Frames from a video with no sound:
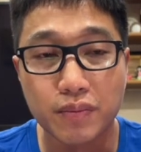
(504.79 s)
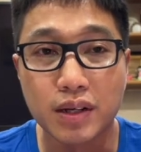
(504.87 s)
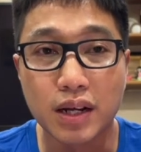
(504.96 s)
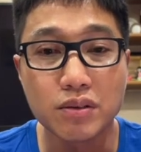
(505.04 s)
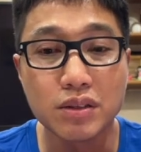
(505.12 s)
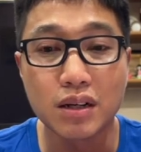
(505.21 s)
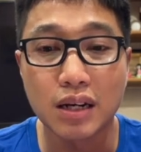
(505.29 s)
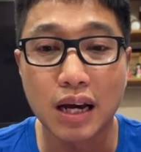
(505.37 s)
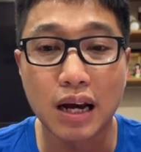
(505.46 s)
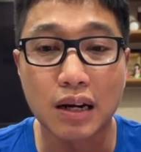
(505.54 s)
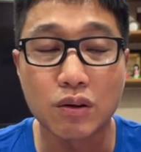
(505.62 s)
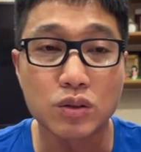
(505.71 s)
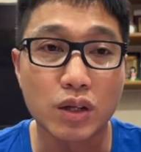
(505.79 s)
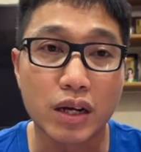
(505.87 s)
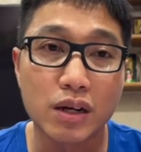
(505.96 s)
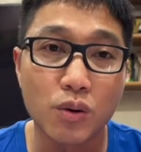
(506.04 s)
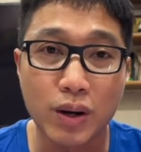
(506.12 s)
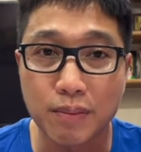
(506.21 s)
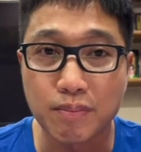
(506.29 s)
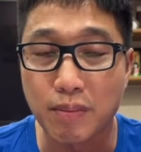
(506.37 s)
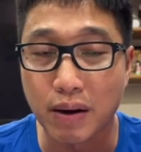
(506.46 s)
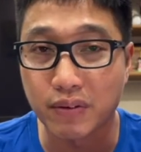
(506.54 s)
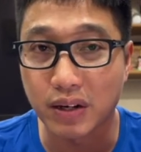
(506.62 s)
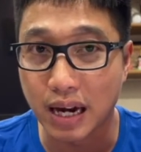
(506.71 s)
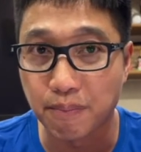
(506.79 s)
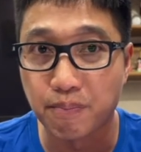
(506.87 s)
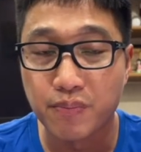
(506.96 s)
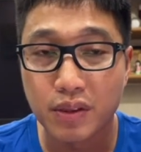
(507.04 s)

nếu như là đội tuyển U hai mươi ba Việt Nam